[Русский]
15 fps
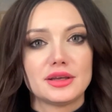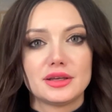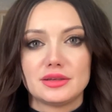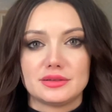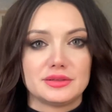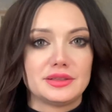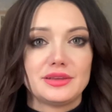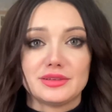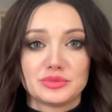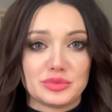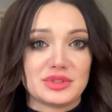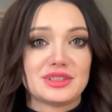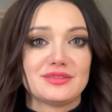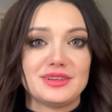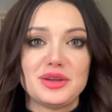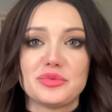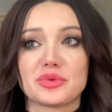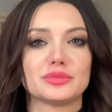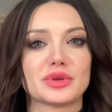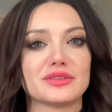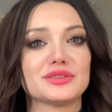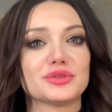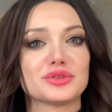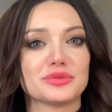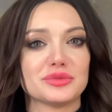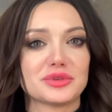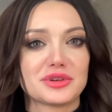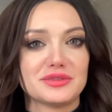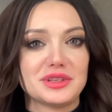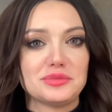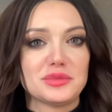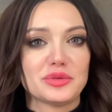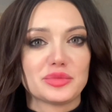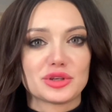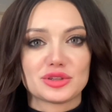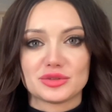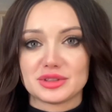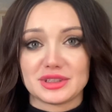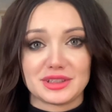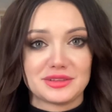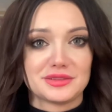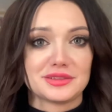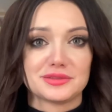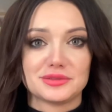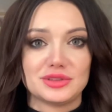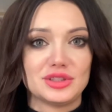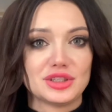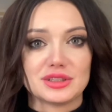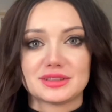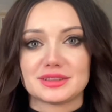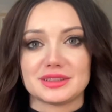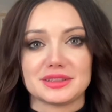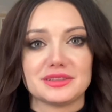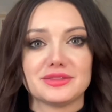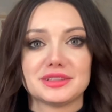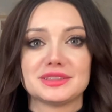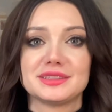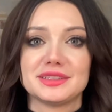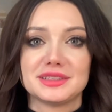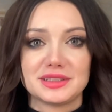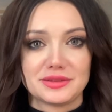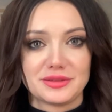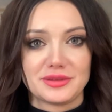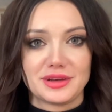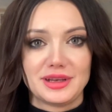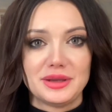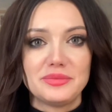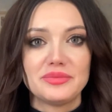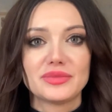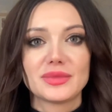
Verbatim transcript: Э, я вас поздравляю. Правда, уже много времени прошло, скорее всего, сейчас где-то 23 февраля.